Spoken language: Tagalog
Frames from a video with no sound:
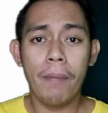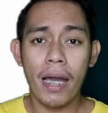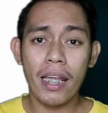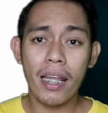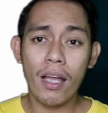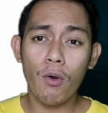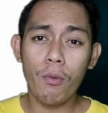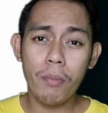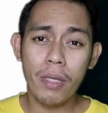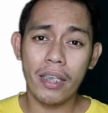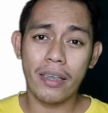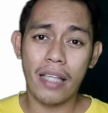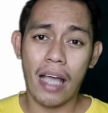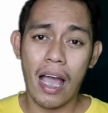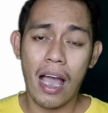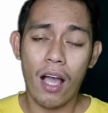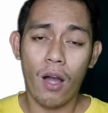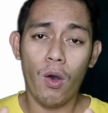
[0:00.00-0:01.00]
para
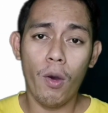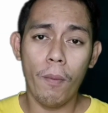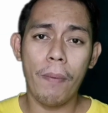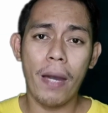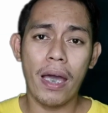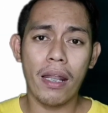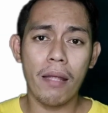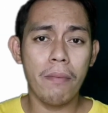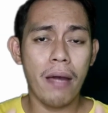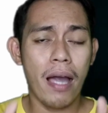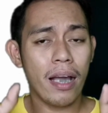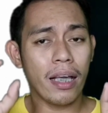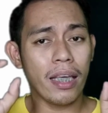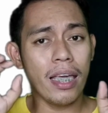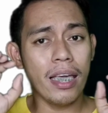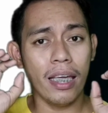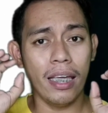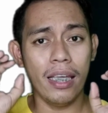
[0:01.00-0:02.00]
kumita o para
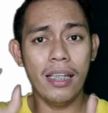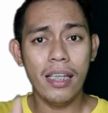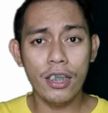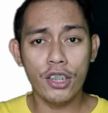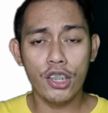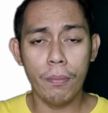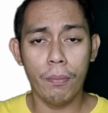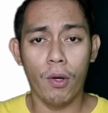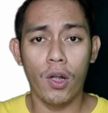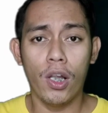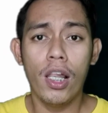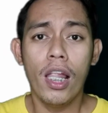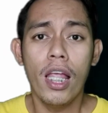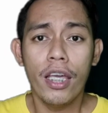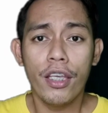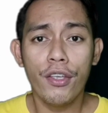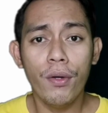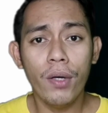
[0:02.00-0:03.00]
maging eligible
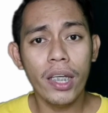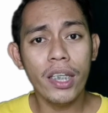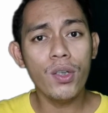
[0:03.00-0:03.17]
yung